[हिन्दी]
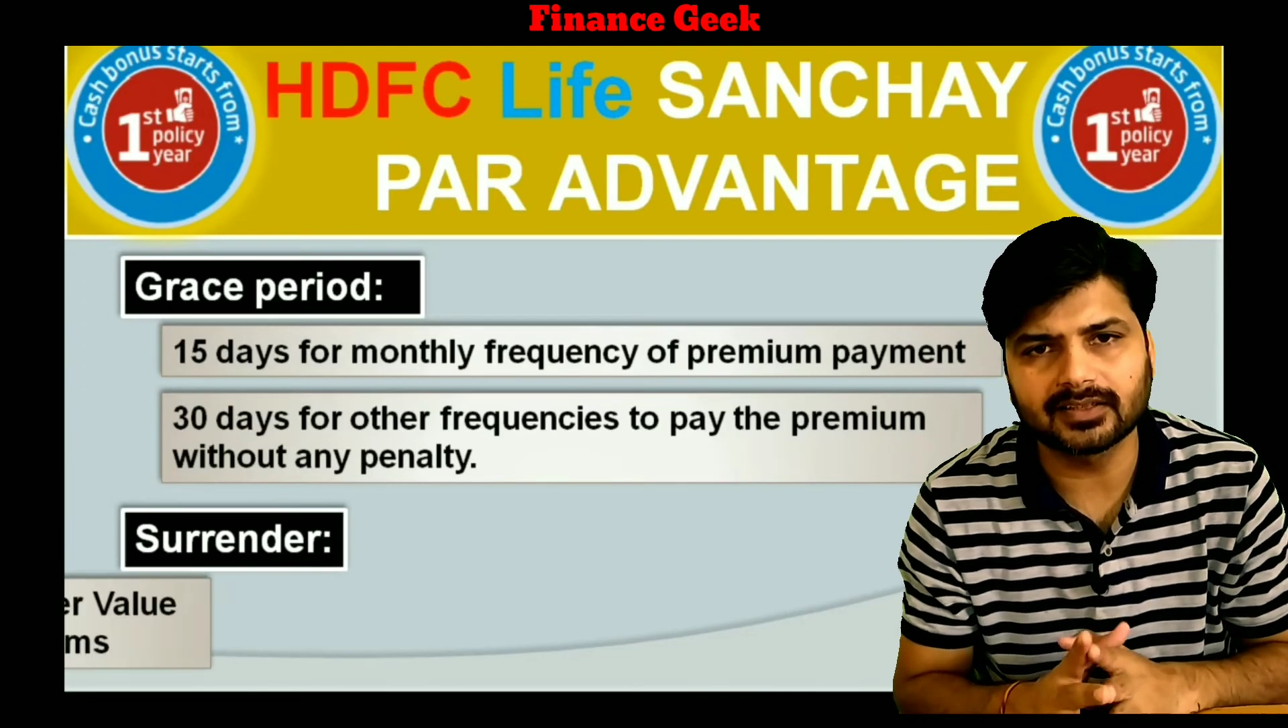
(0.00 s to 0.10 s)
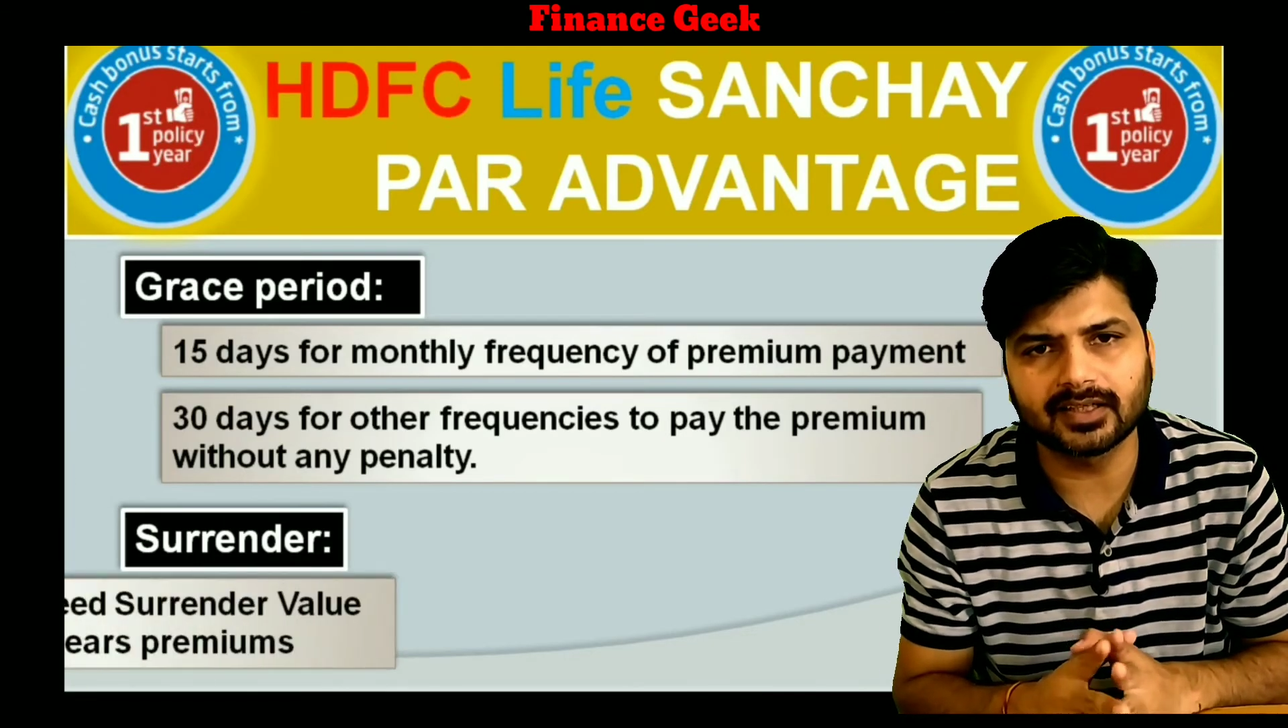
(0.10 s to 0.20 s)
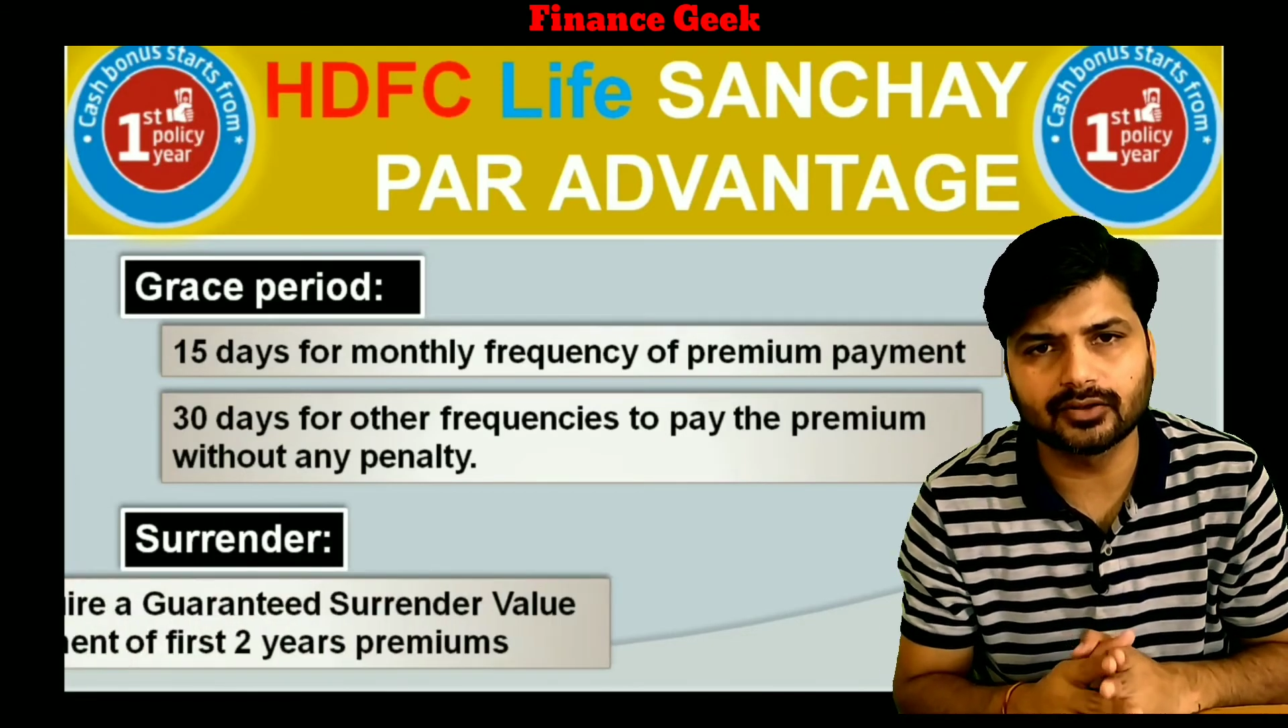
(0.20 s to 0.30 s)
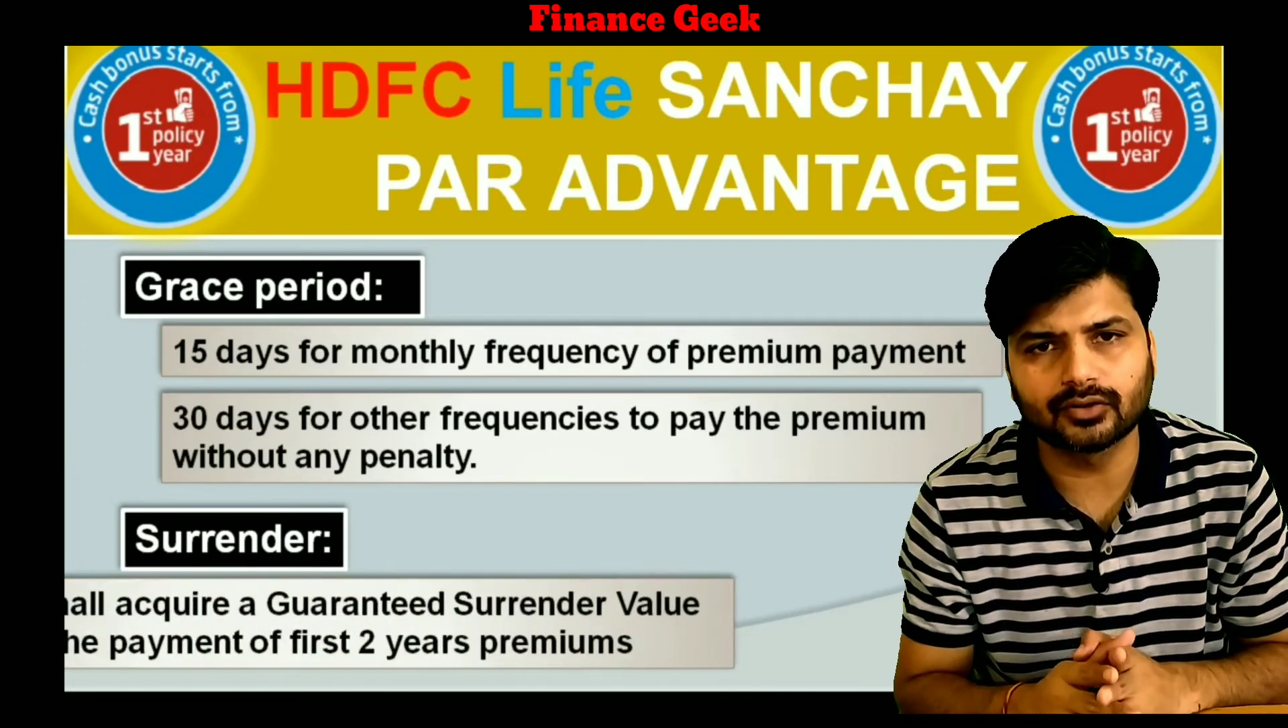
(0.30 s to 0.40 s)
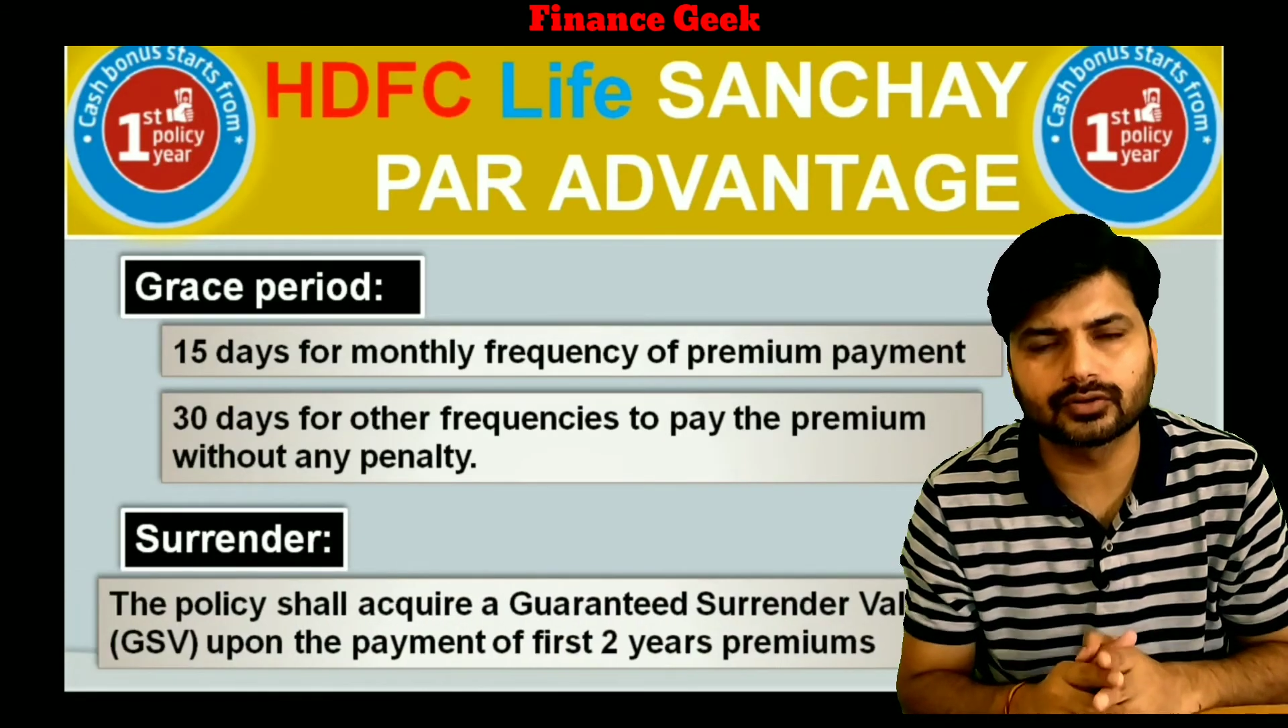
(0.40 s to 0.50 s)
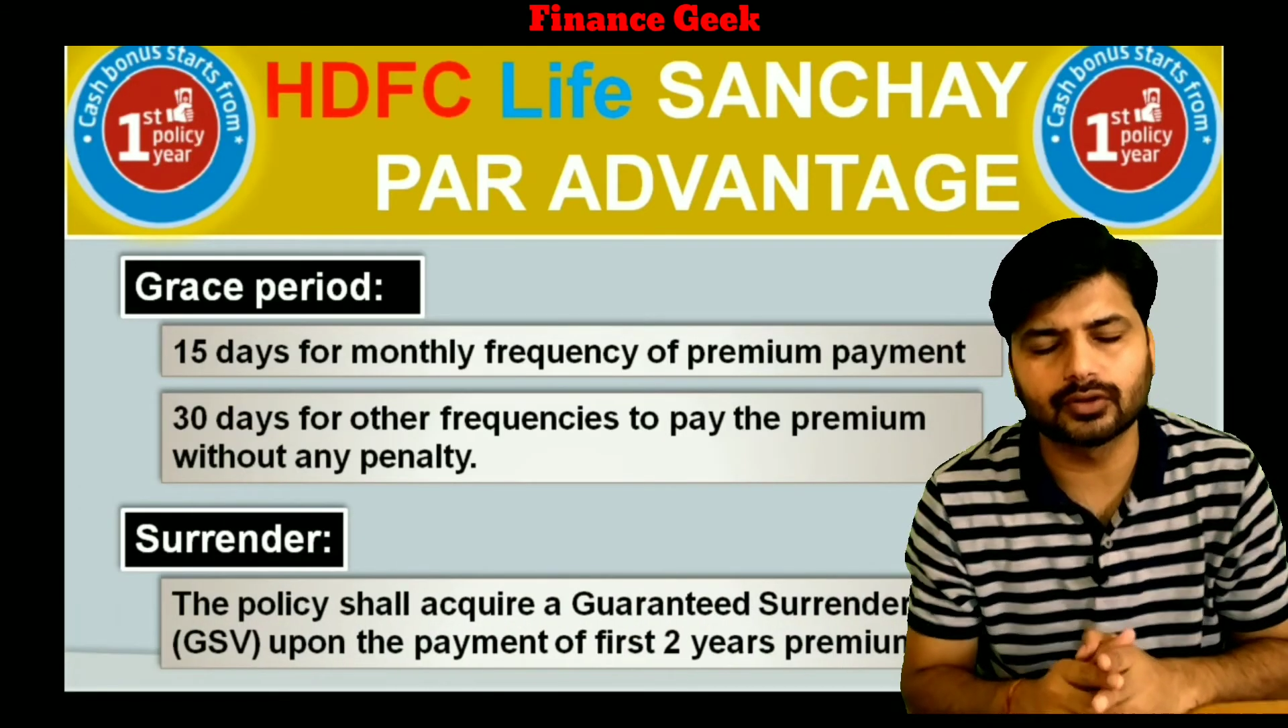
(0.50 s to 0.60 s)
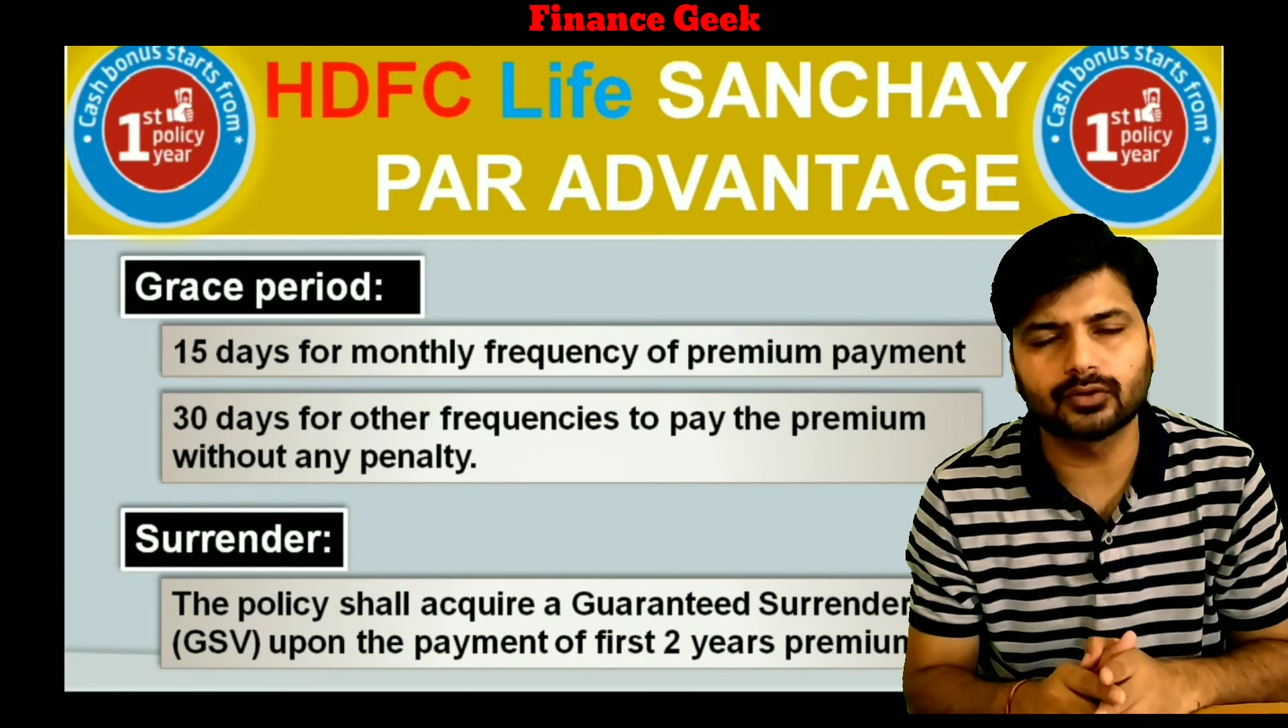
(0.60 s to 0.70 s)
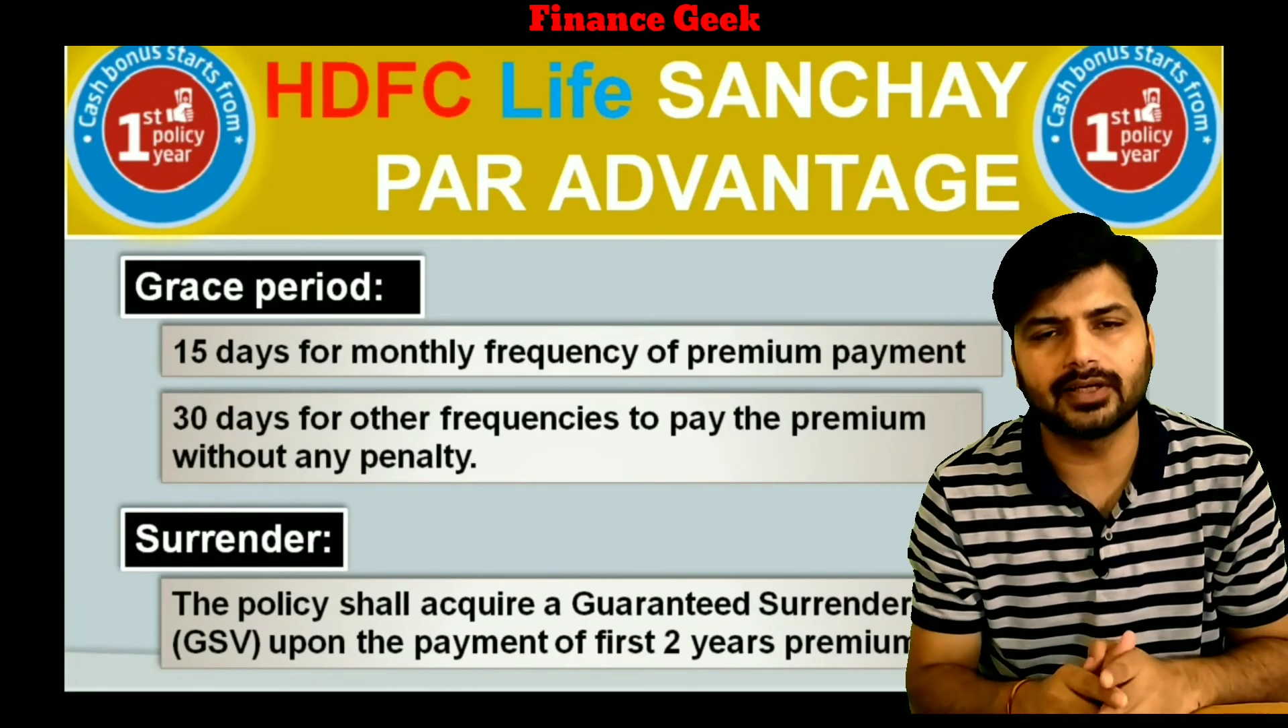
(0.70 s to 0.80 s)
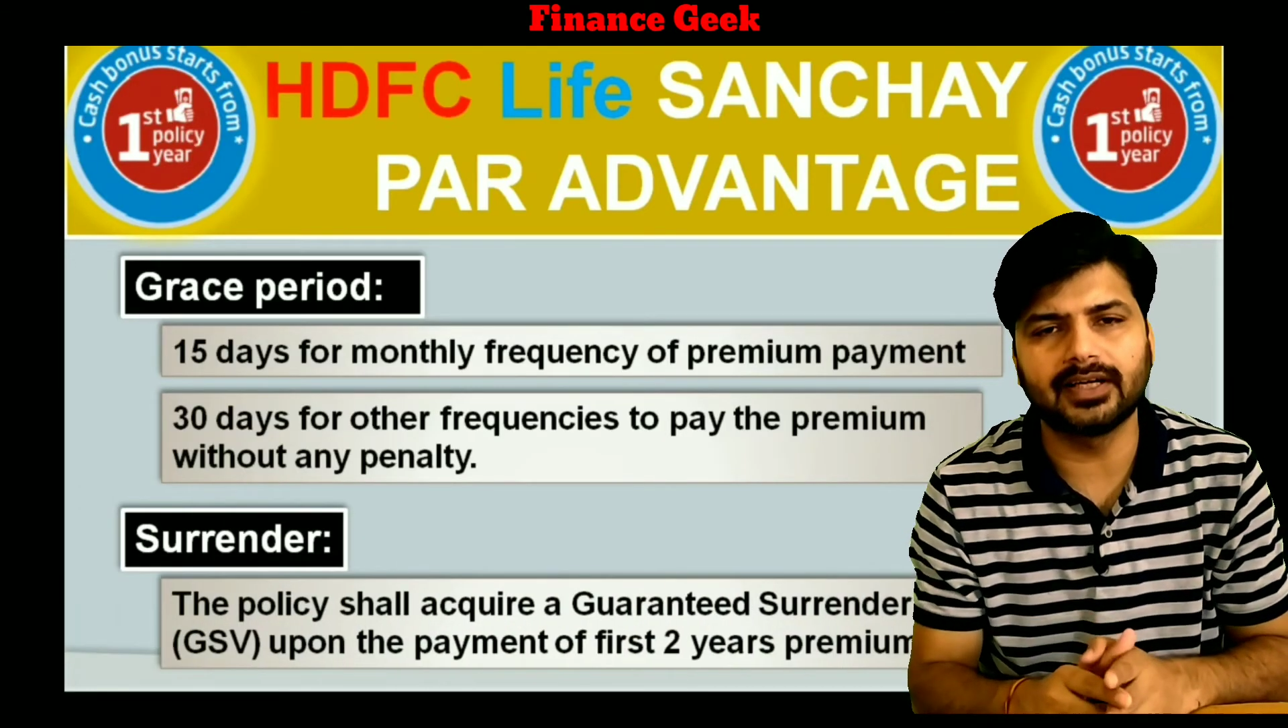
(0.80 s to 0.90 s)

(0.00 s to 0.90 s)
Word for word: करें दोस्तों तो